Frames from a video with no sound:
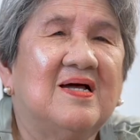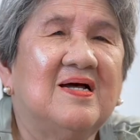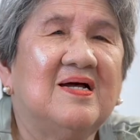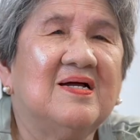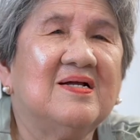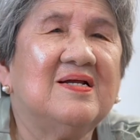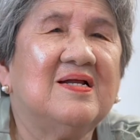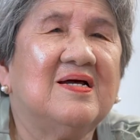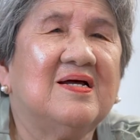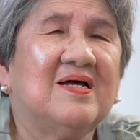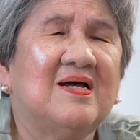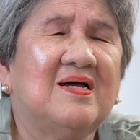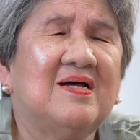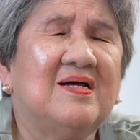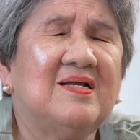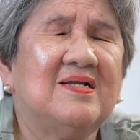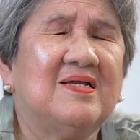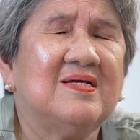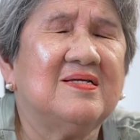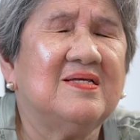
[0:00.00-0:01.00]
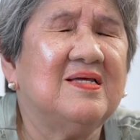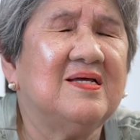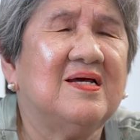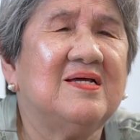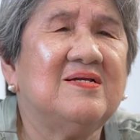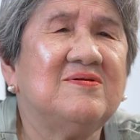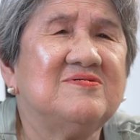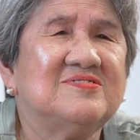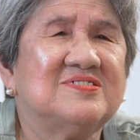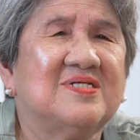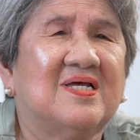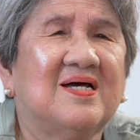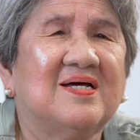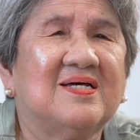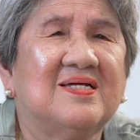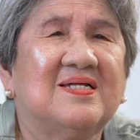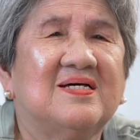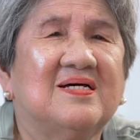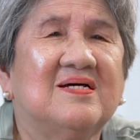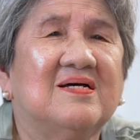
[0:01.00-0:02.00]
Ang naga, naging ano sa
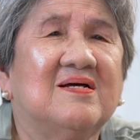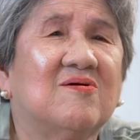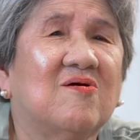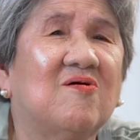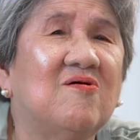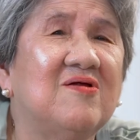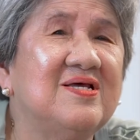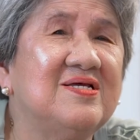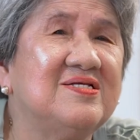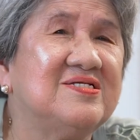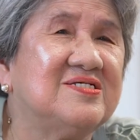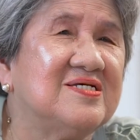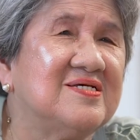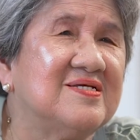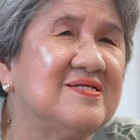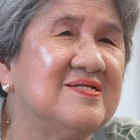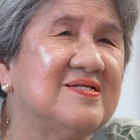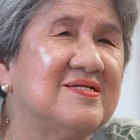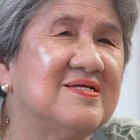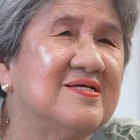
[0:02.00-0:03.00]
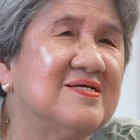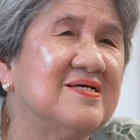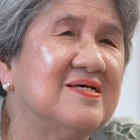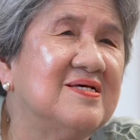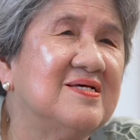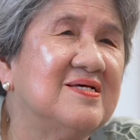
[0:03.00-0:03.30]
akin ang collagen